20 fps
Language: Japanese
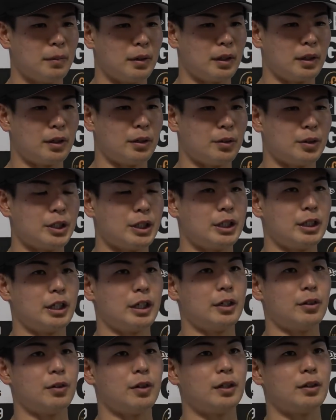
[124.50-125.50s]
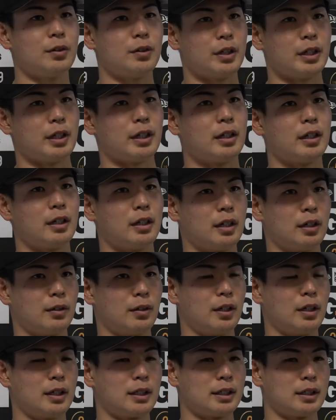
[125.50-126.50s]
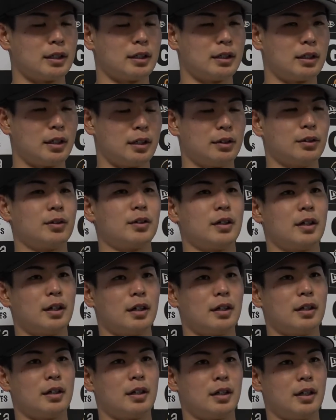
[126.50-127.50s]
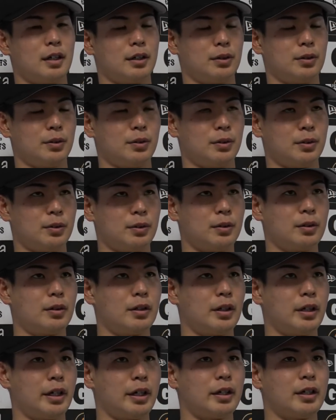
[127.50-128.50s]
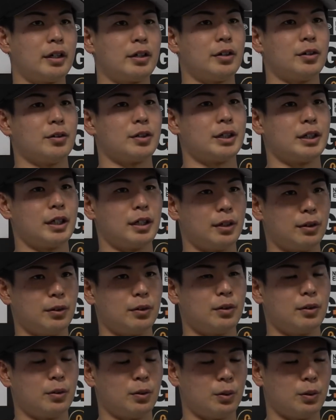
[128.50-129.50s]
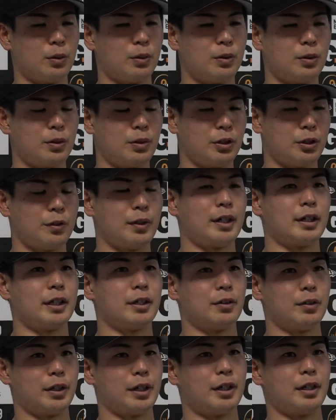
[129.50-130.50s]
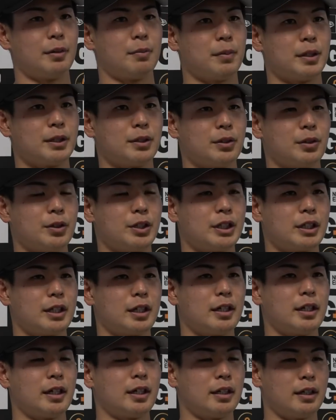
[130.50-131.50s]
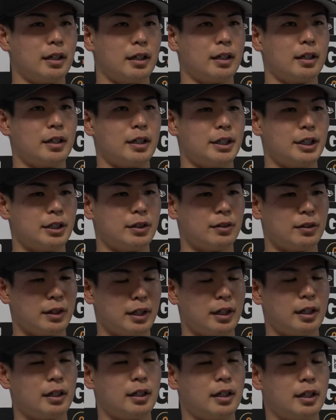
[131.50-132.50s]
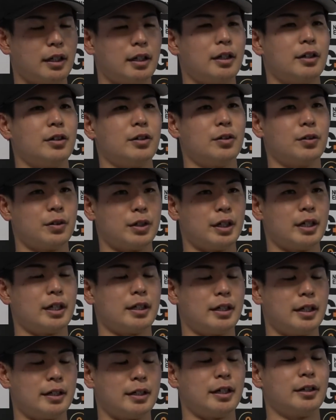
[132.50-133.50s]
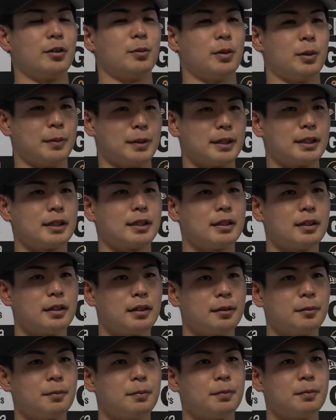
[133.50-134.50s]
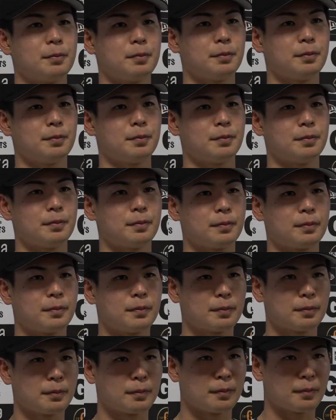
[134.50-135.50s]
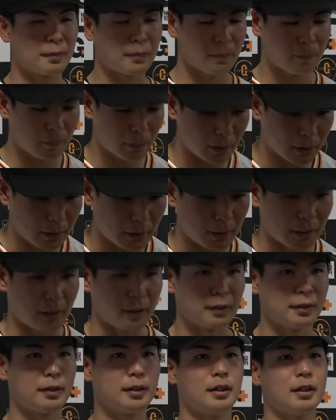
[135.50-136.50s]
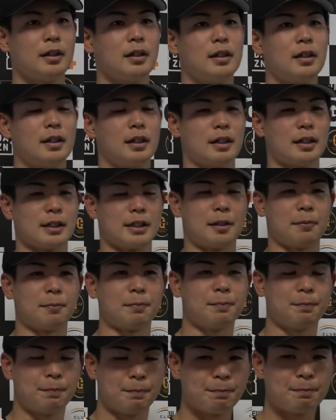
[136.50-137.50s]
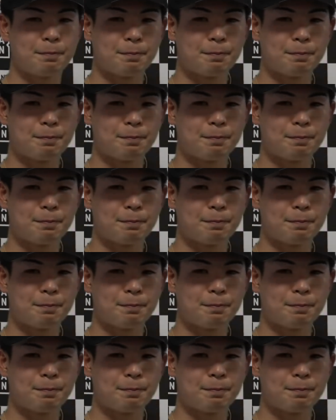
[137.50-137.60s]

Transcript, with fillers: まあ、今日試合の後にあの原監督からあの変化球の精度を言われたので、まあ、それをしっかりやって、一軍で投げれるようにやっていきたいと思います。ありがとうございます。テレビ代表以上になります。